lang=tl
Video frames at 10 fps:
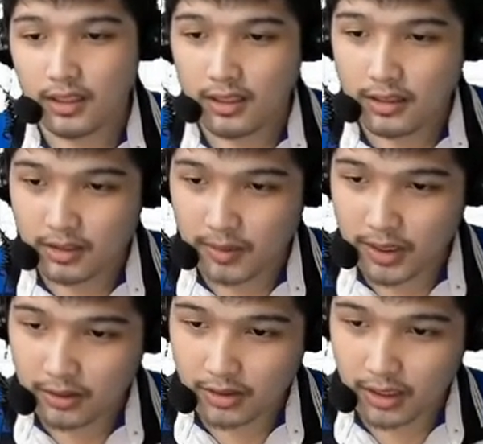So
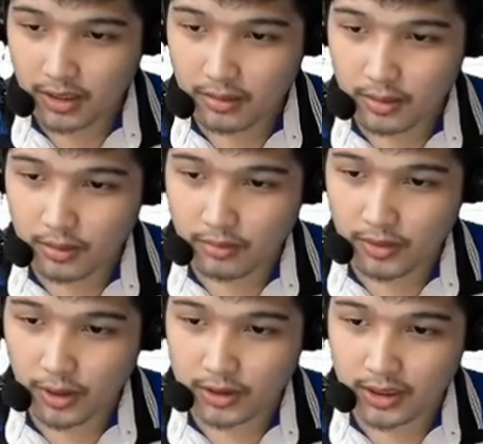meaning to say yung
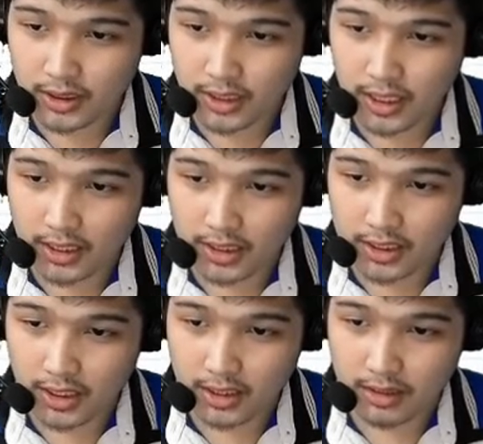velocity niya
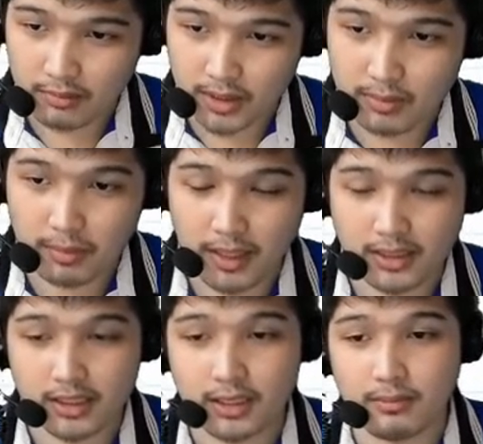initially must be
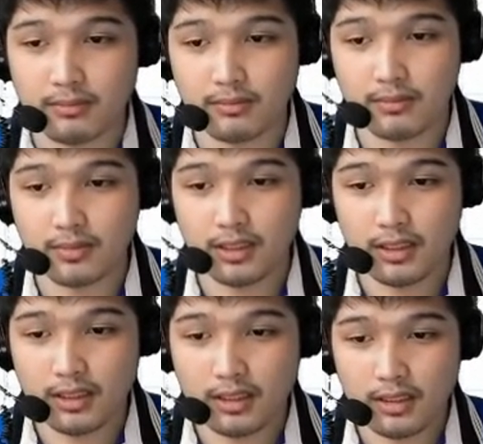positive.
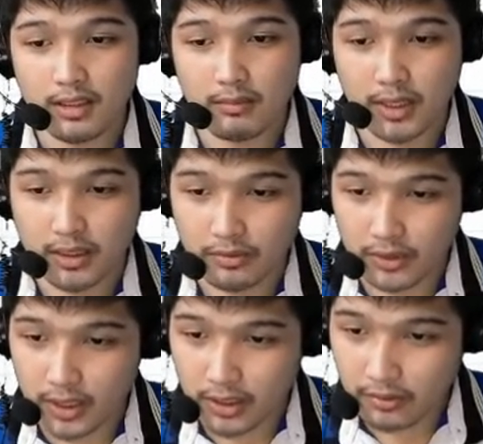But if you
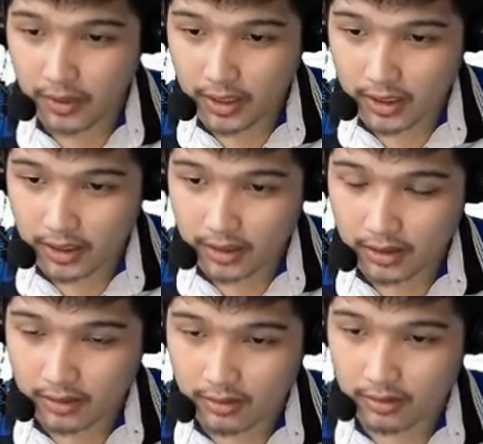are referring,
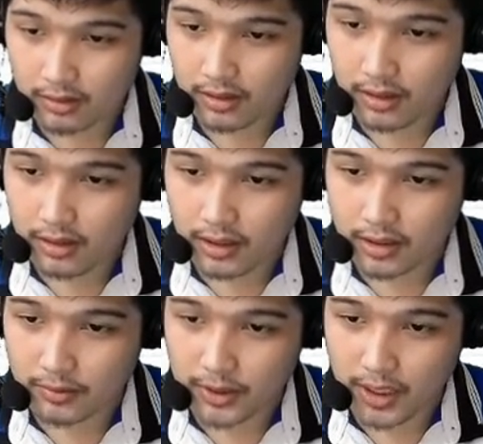no, let's
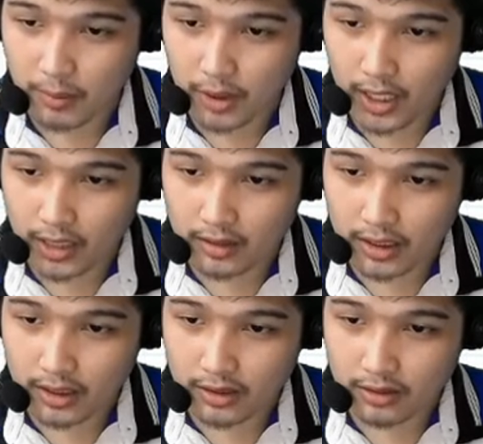say for example kahit
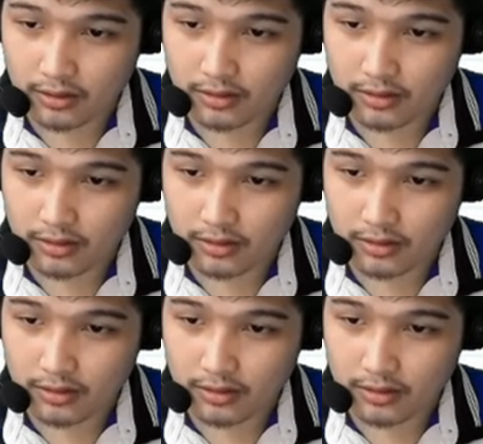dito,